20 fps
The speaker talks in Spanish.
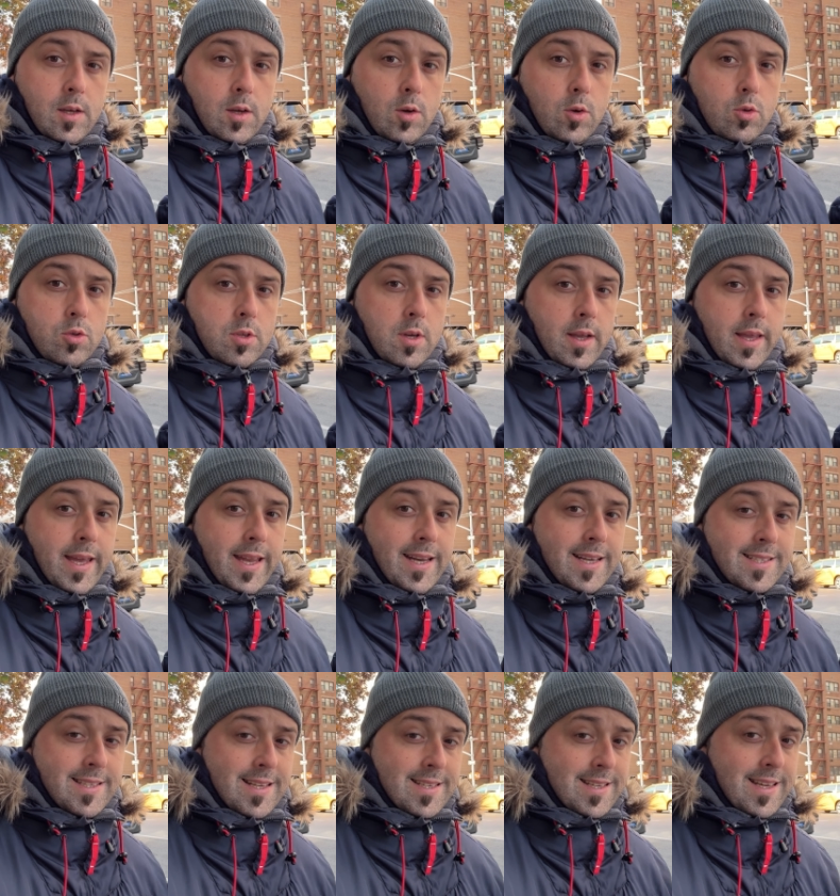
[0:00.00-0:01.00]
justo aquí en
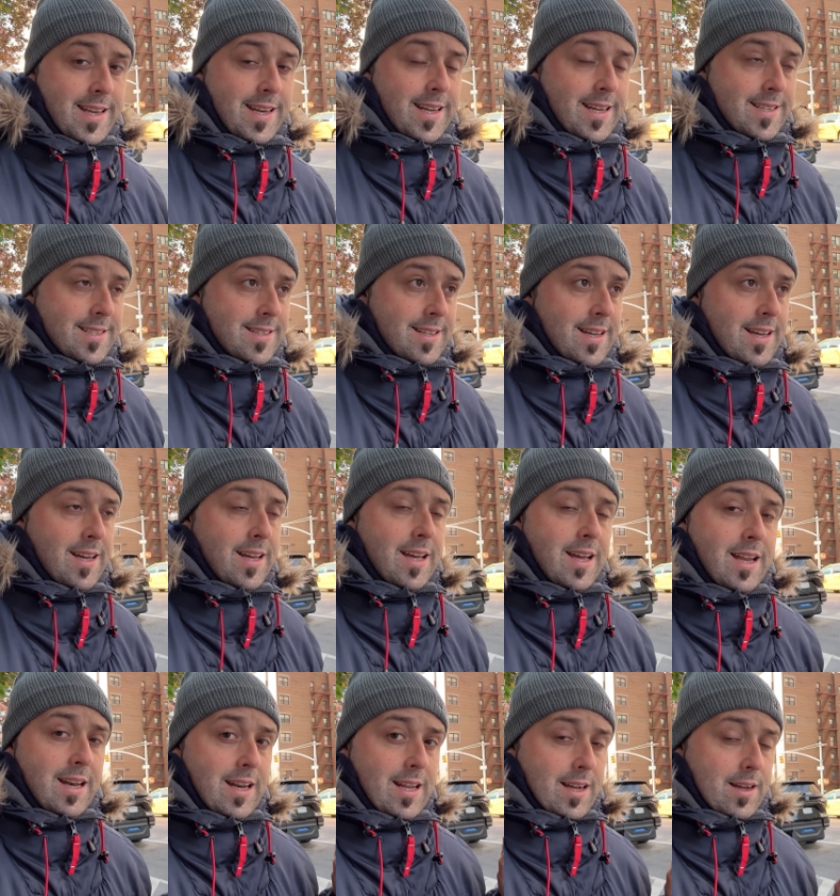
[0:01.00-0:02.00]
esta esquina está
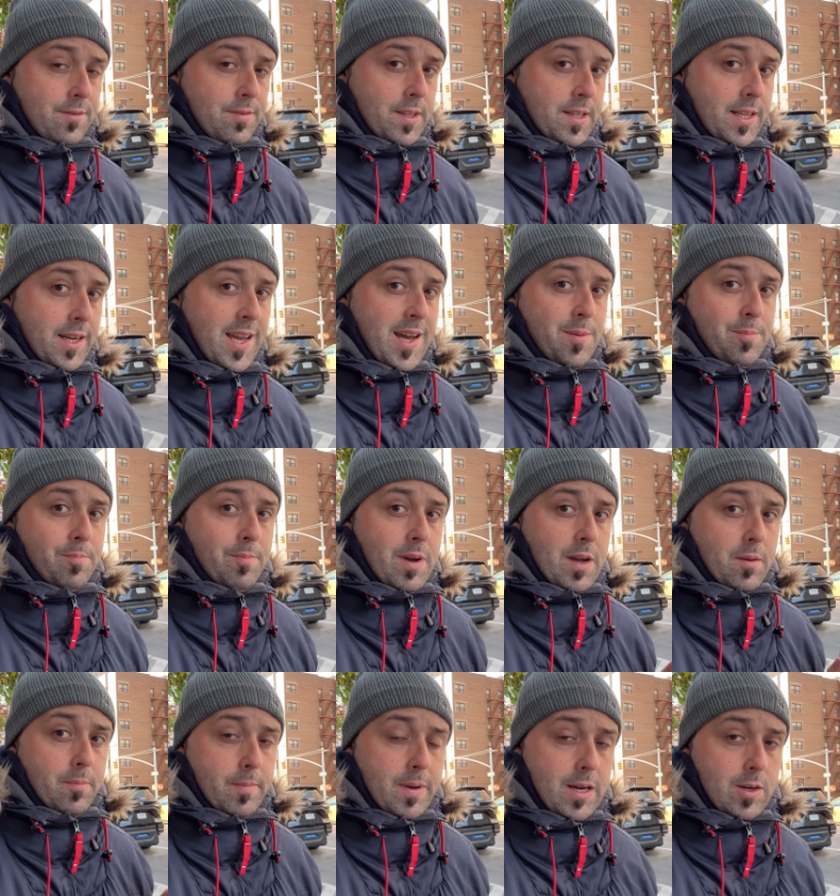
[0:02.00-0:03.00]
la cafetería
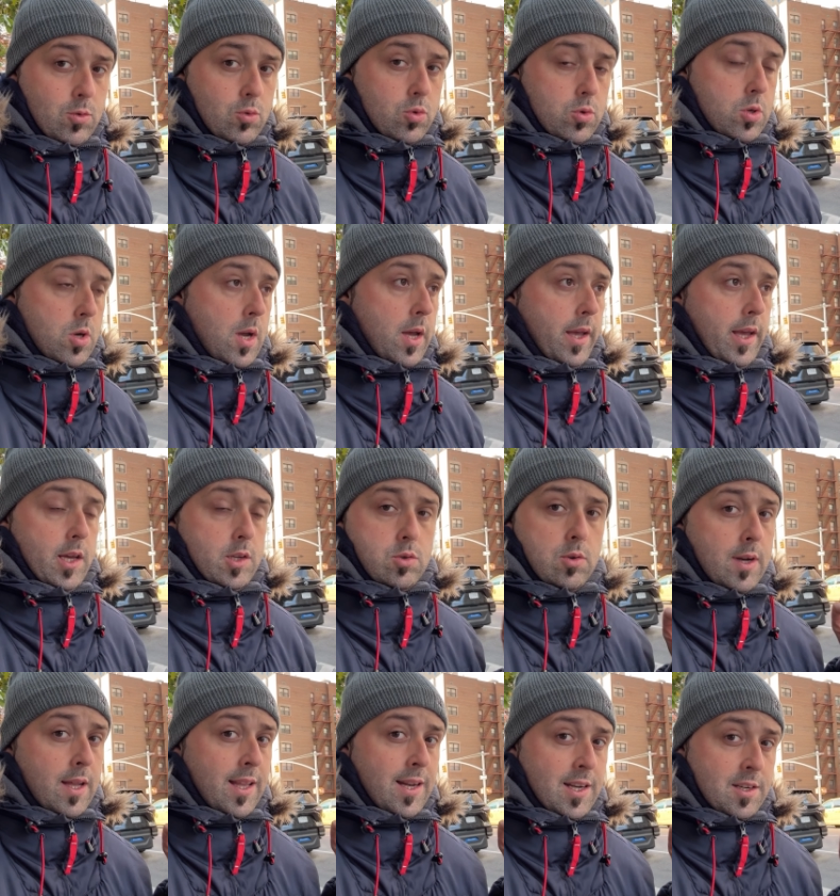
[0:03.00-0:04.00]
McManus. Es
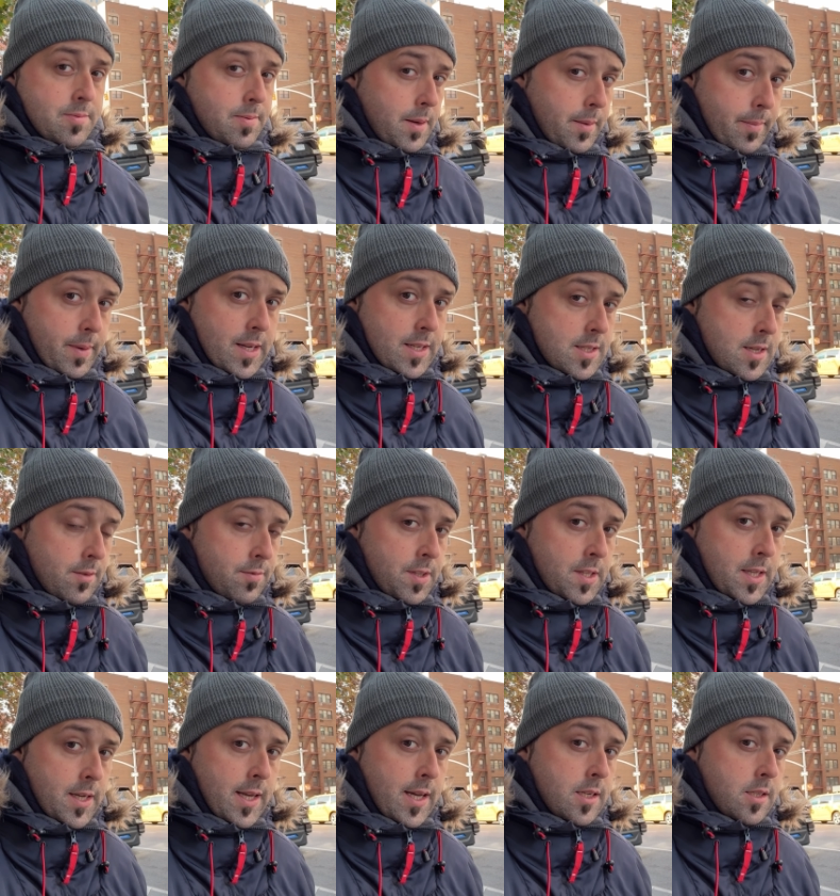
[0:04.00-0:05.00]
una de las primeras
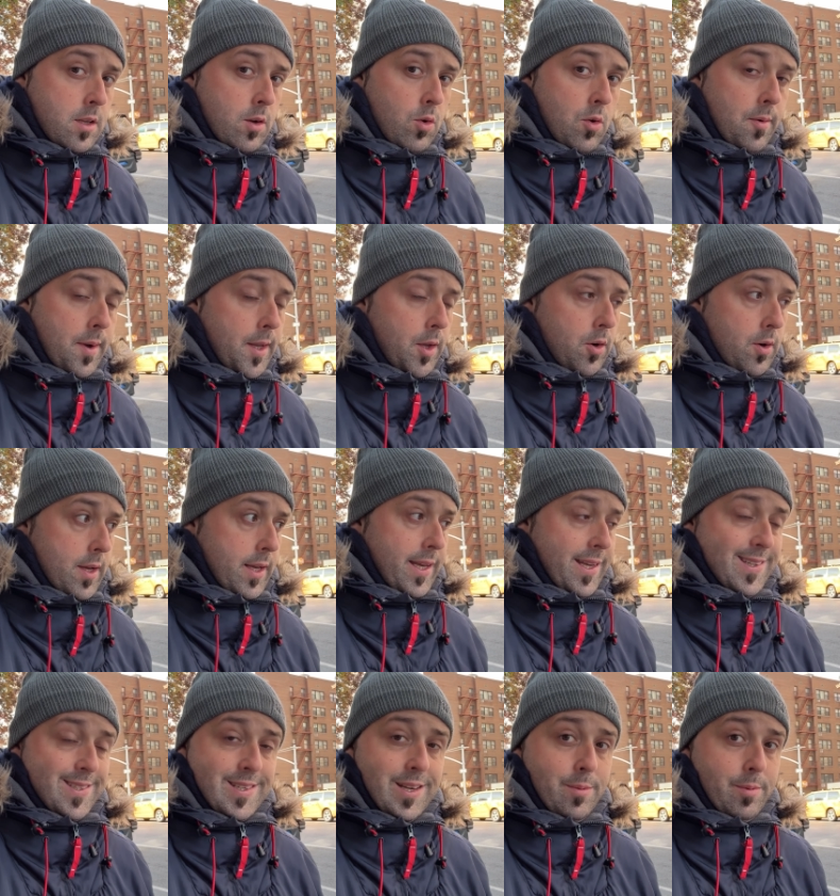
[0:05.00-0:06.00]
cafeterías de Nueva York
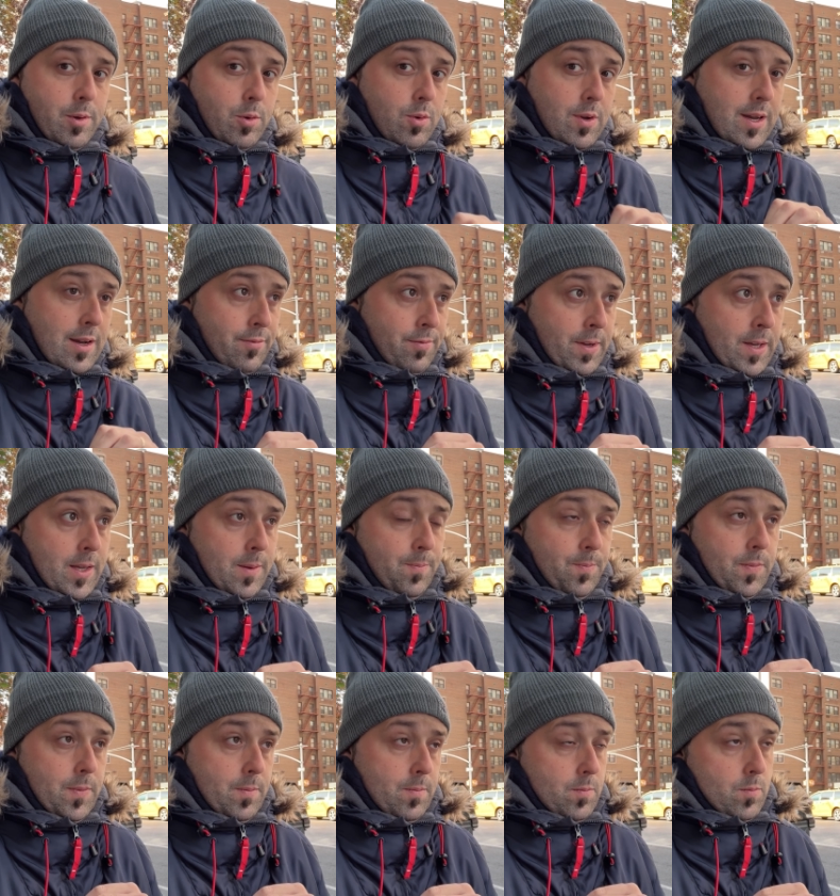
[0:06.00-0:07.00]
y sirve un café
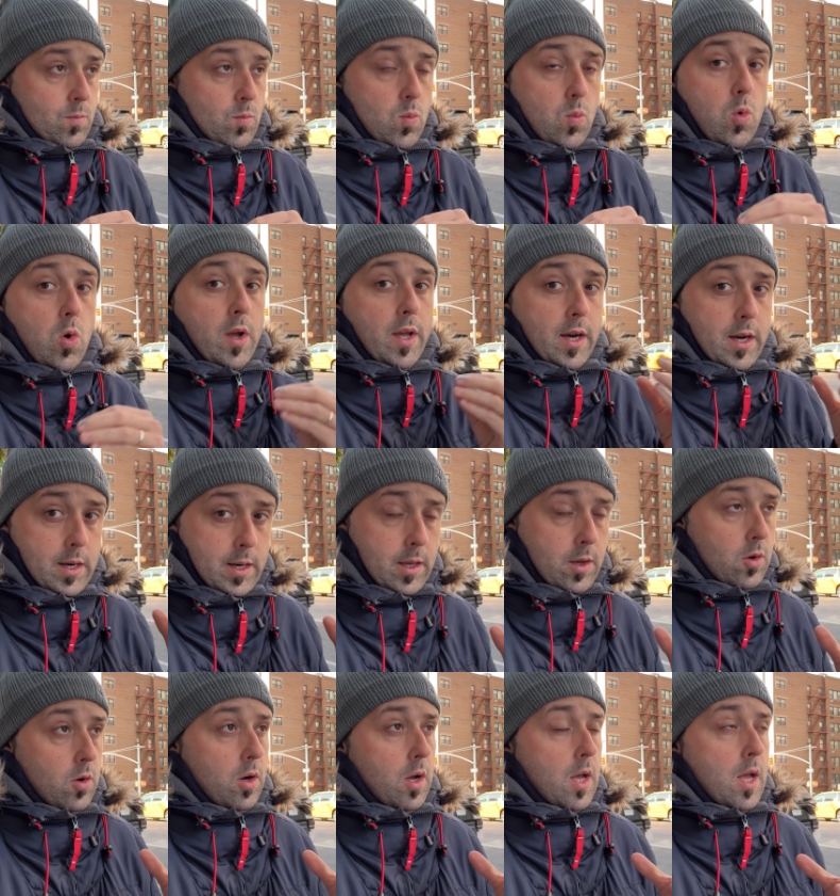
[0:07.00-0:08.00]
muy
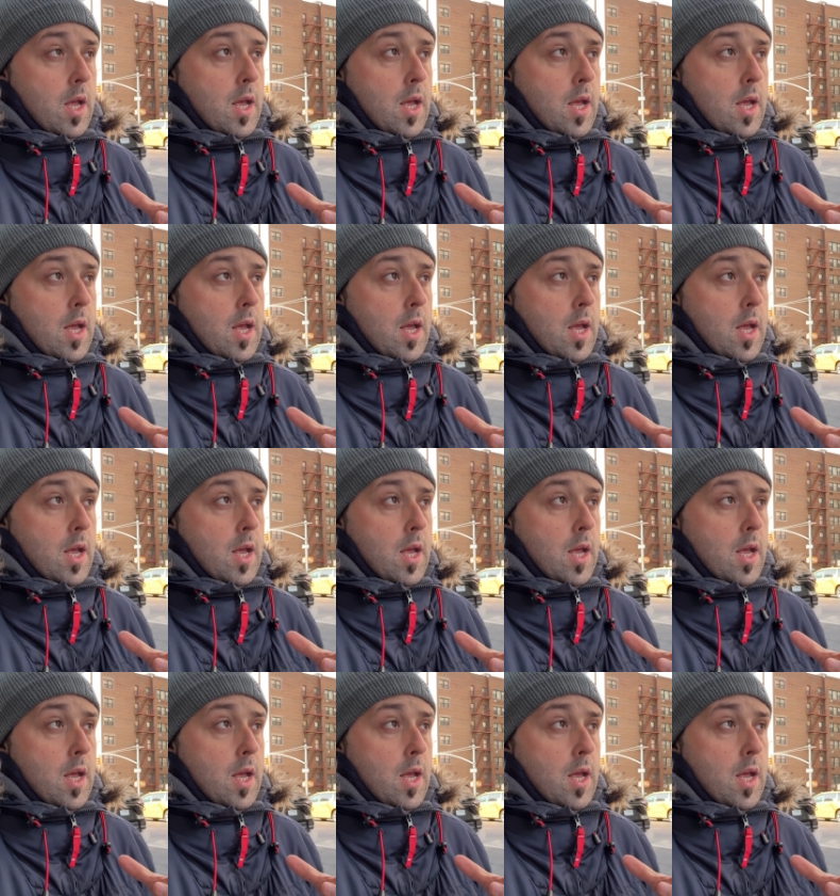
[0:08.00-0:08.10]
rico.